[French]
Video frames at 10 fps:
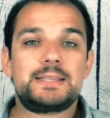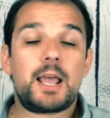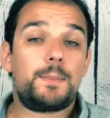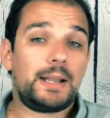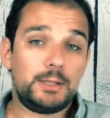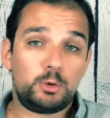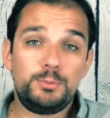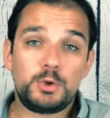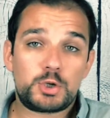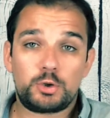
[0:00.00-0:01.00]
à sac par les
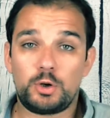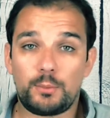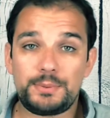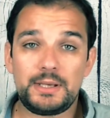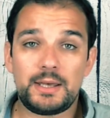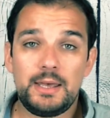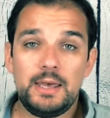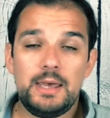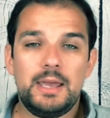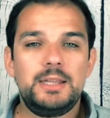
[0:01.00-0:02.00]
troupes de choc de l'Empire,
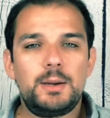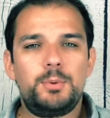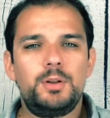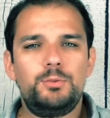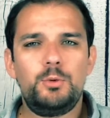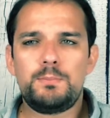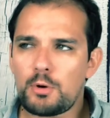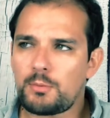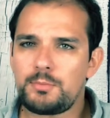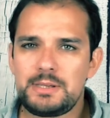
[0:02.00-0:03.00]
et d'un point de vue
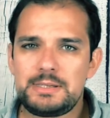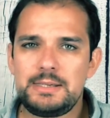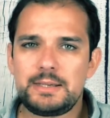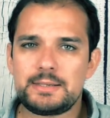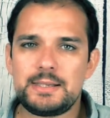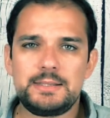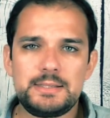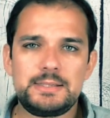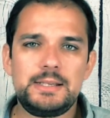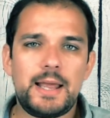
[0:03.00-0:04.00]
purement mythique, c'est
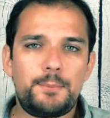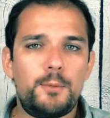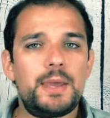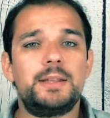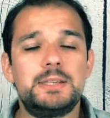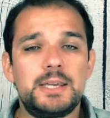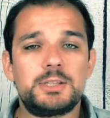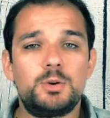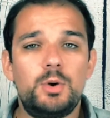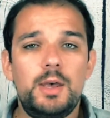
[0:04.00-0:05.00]
ici la première
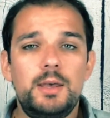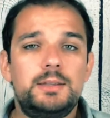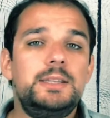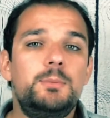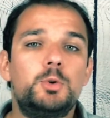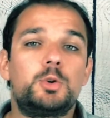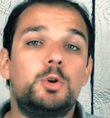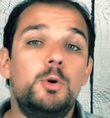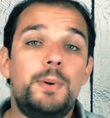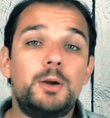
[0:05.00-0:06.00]
indication qui démontre
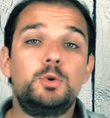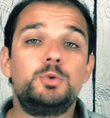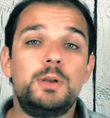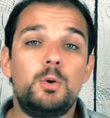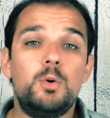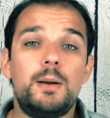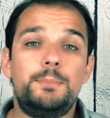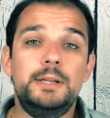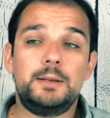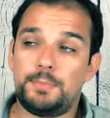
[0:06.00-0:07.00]
que le parcours du héros
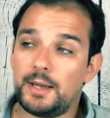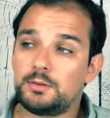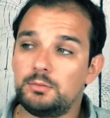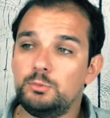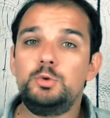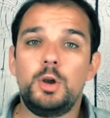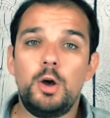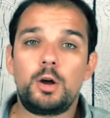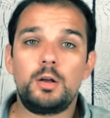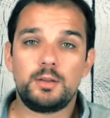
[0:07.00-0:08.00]
implique perte,
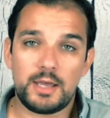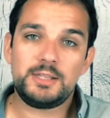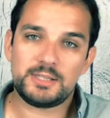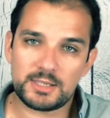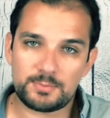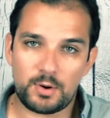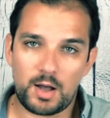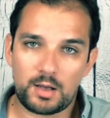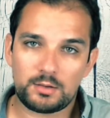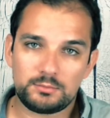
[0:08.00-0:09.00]
douleur et
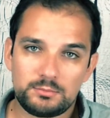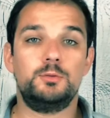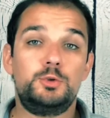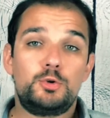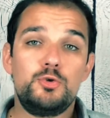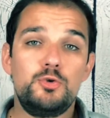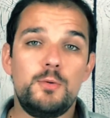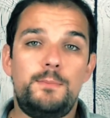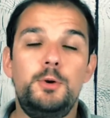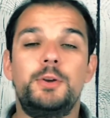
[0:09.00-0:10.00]
désespoir. Du coup,
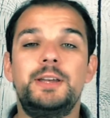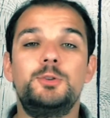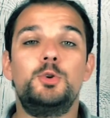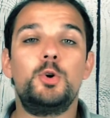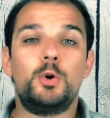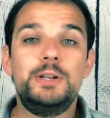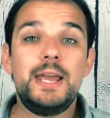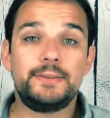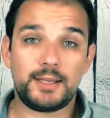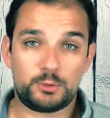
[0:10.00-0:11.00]
plus rien ne le relie
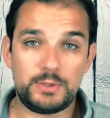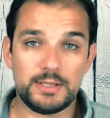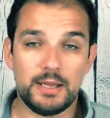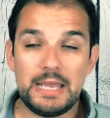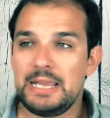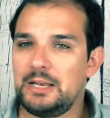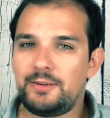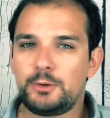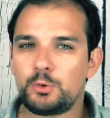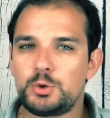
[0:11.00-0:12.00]
à Tatooine. Il
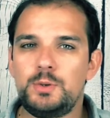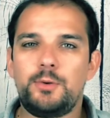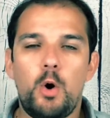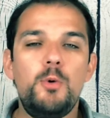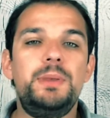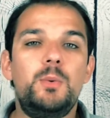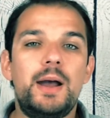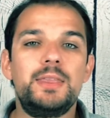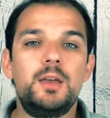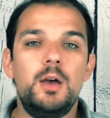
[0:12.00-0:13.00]
va donc suivre
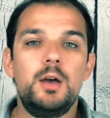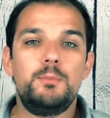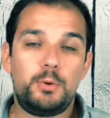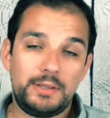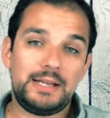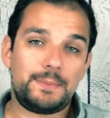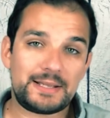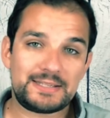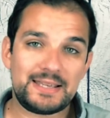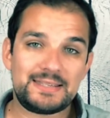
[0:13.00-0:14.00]
Obi-Wan pour aider la
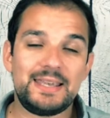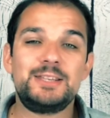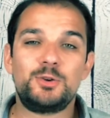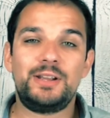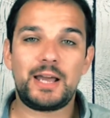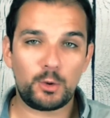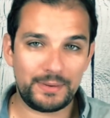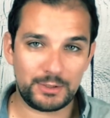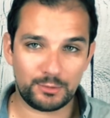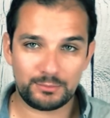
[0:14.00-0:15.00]
princesse et sauver la
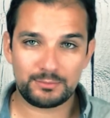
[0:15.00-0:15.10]
rébellion.